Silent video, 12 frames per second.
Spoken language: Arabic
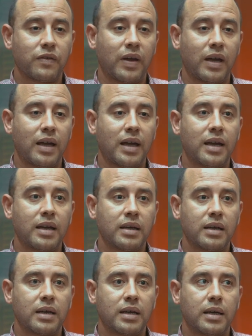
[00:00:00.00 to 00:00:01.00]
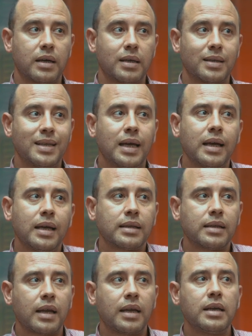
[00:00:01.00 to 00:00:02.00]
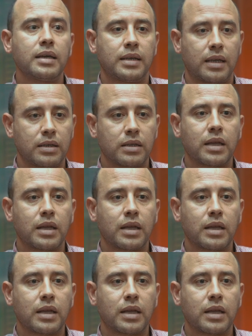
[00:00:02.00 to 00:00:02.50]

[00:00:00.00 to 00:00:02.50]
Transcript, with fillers: فده تاريخ يعني